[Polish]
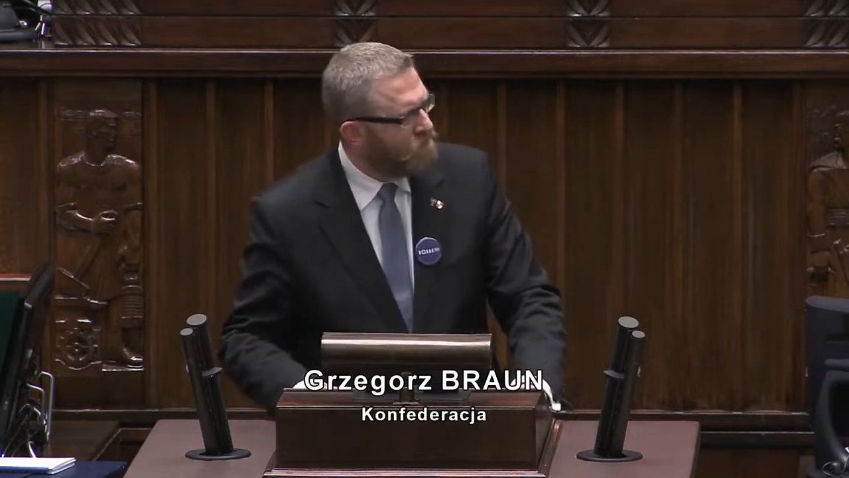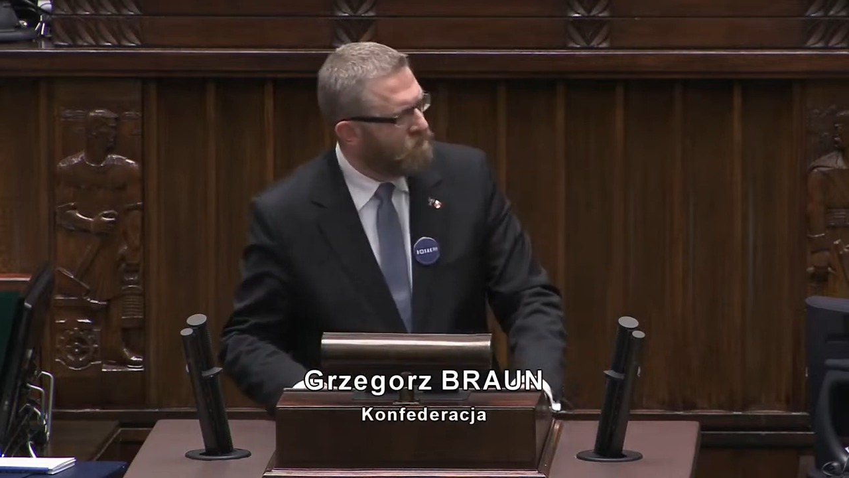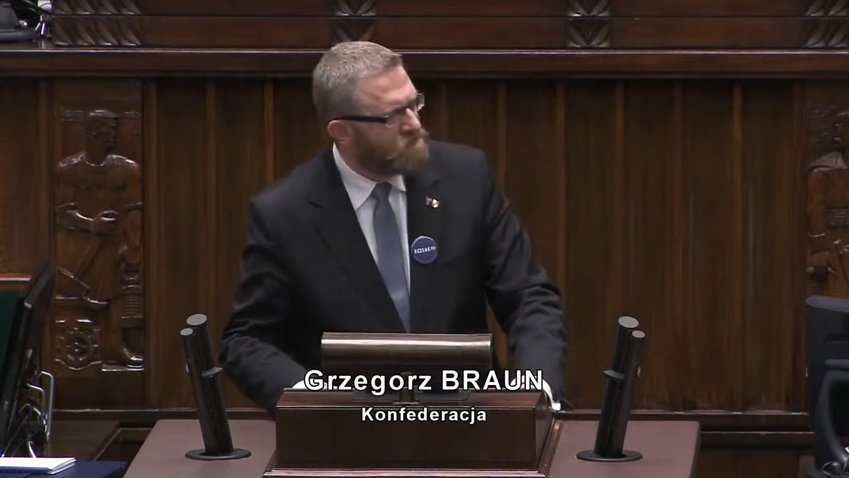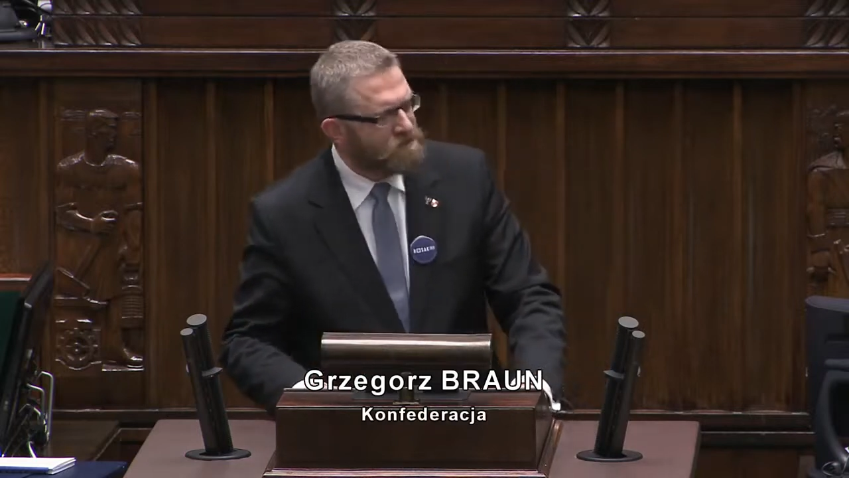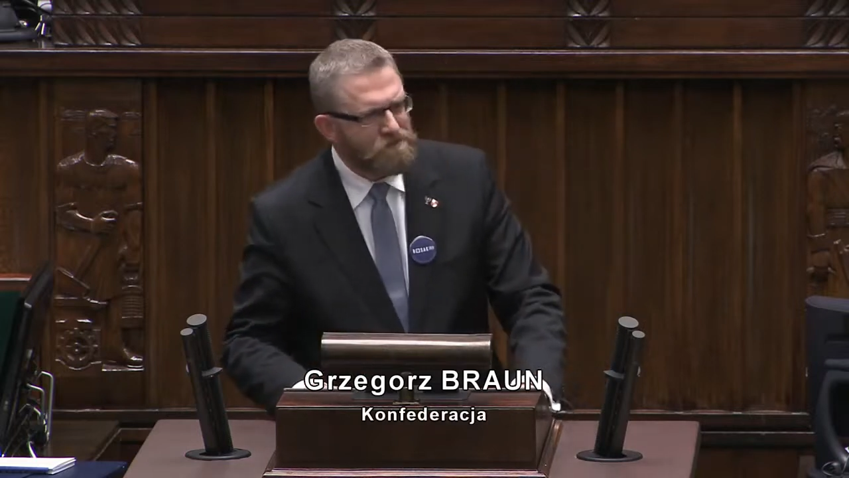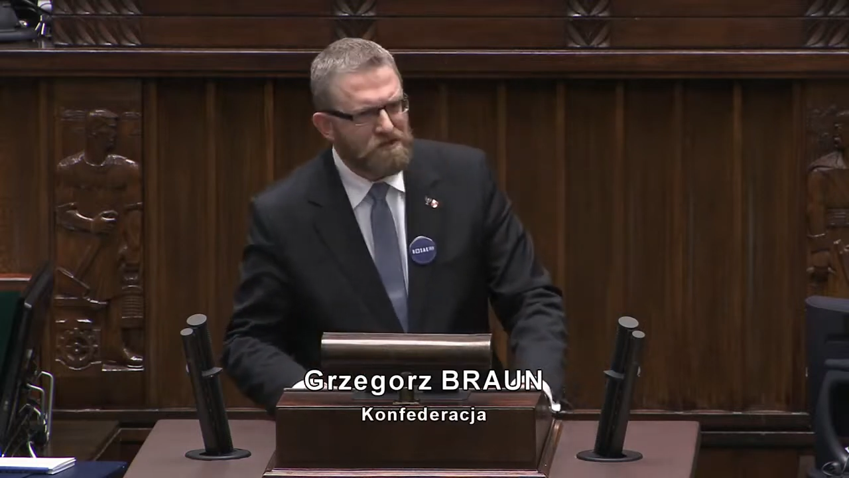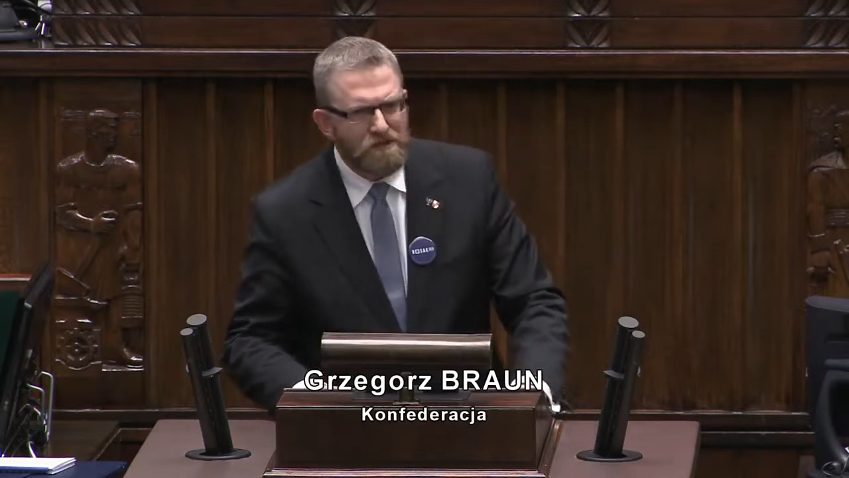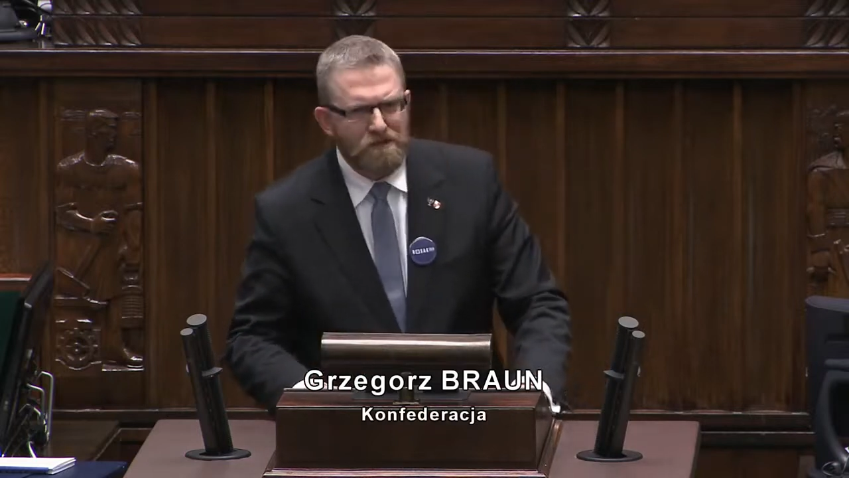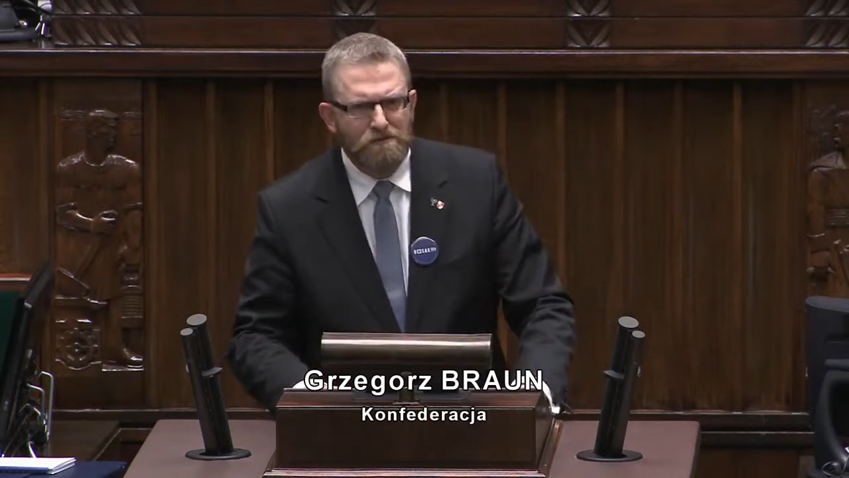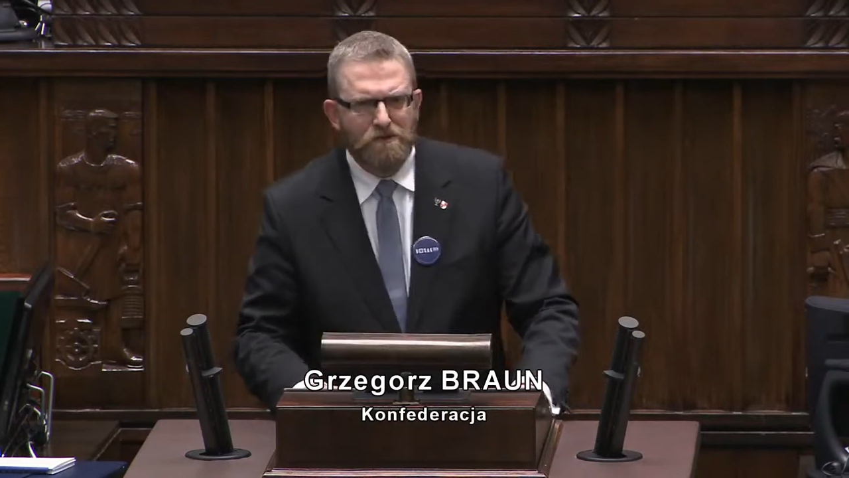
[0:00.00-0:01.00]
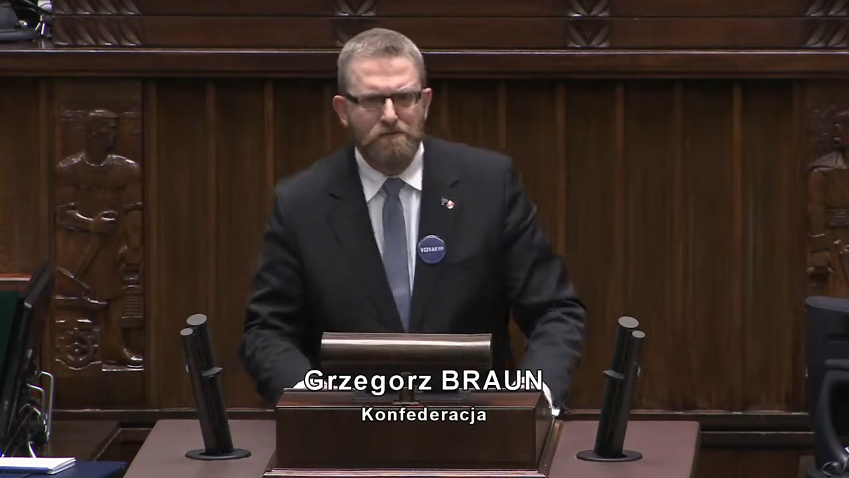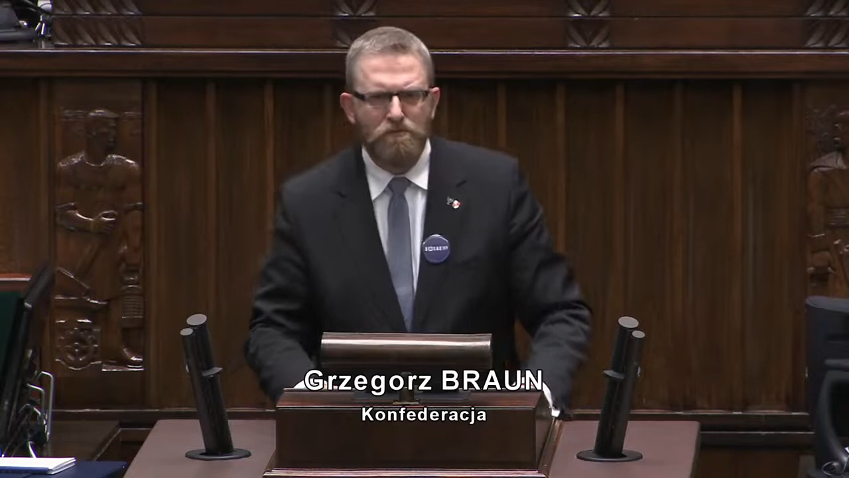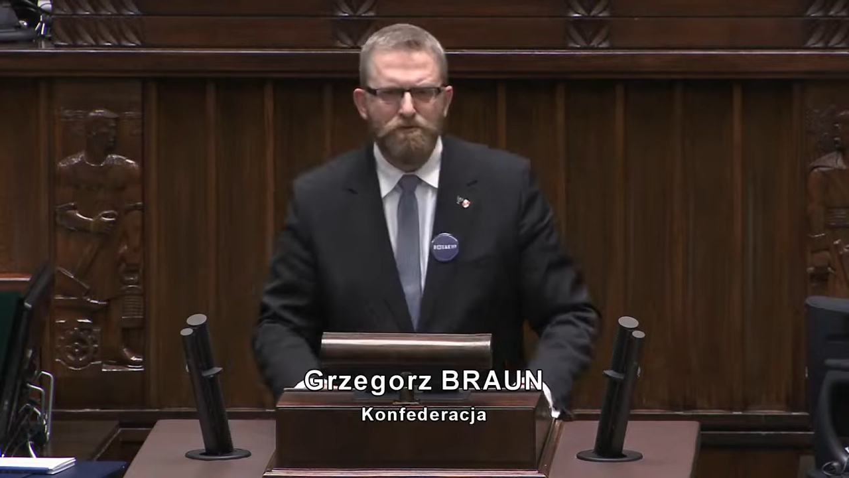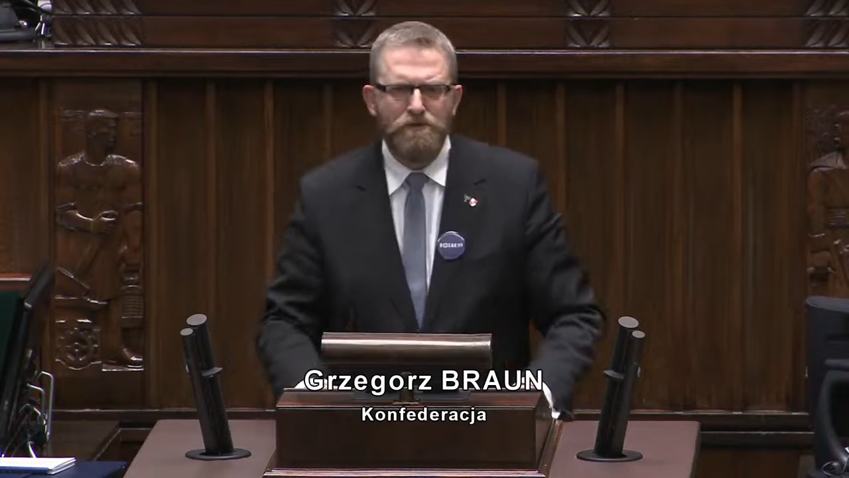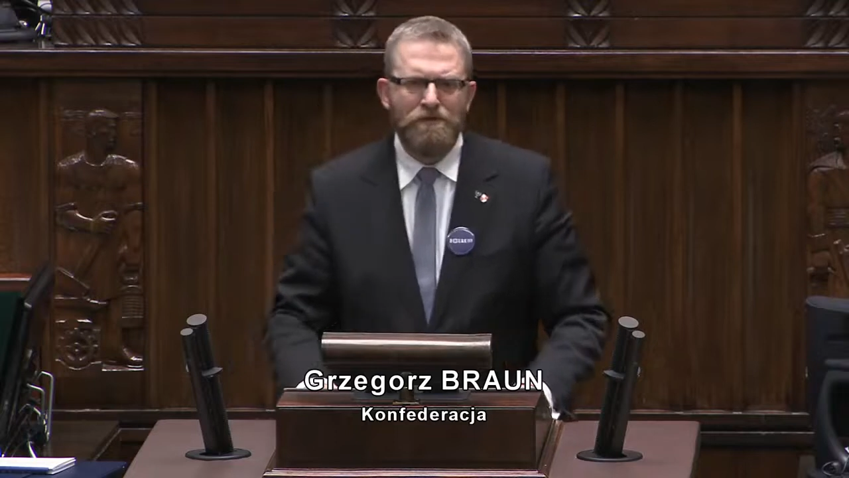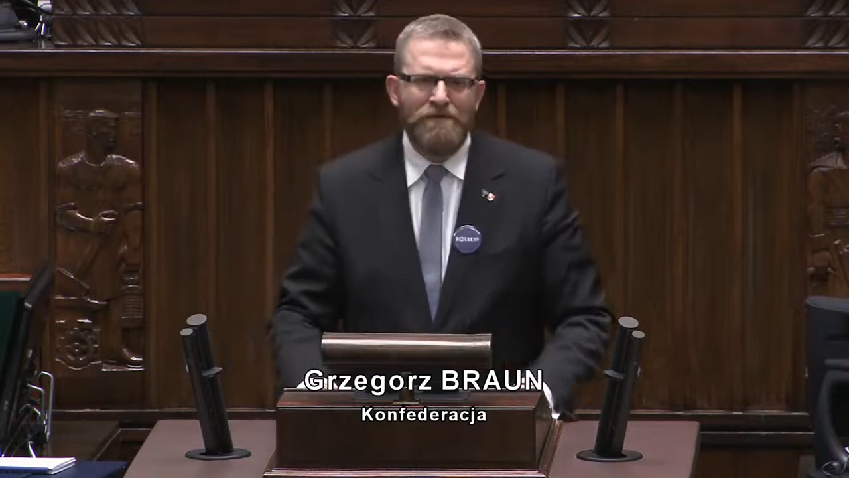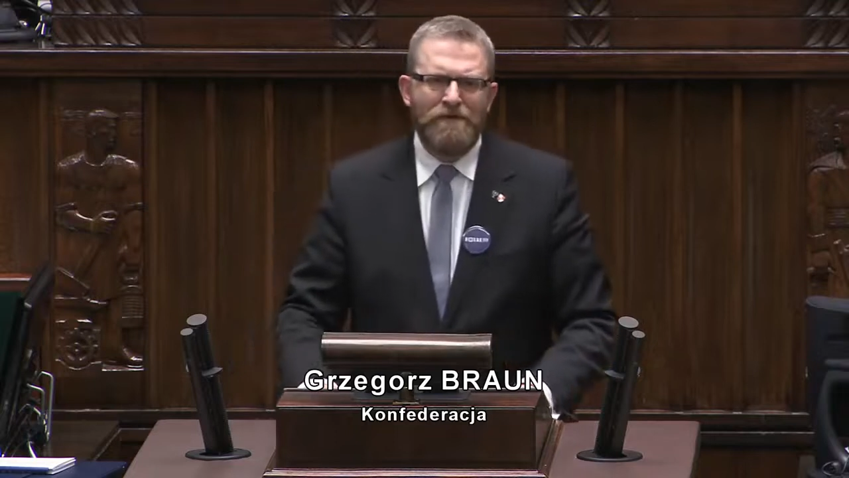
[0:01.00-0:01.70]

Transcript: powiedział z tej trybuny,